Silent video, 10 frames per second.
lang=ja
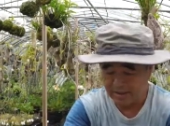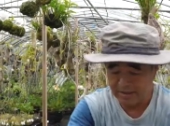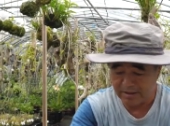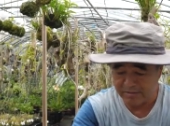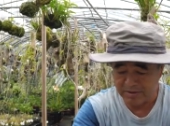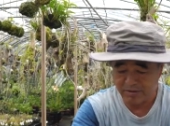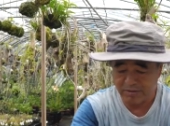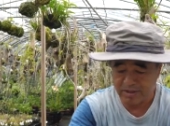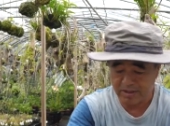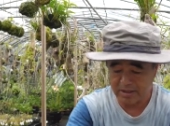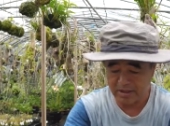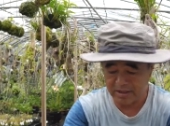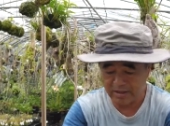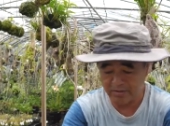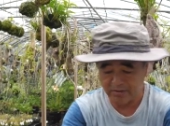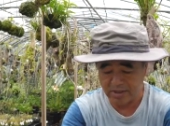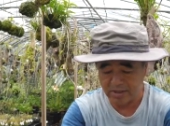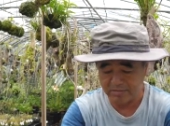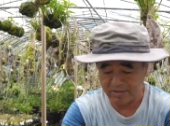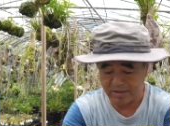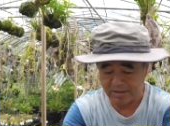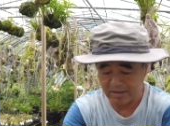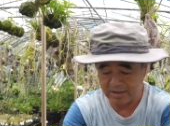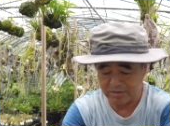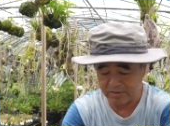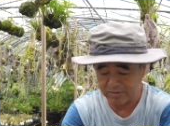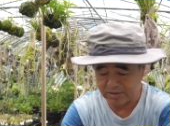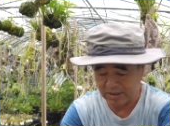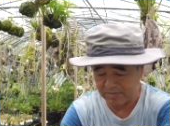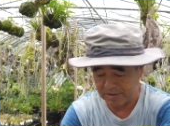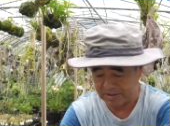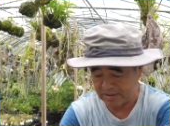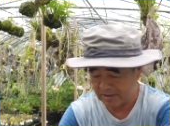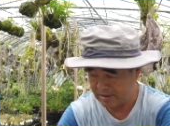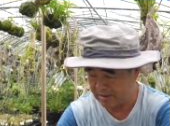天然水苔が結構ありましたんでそれを使います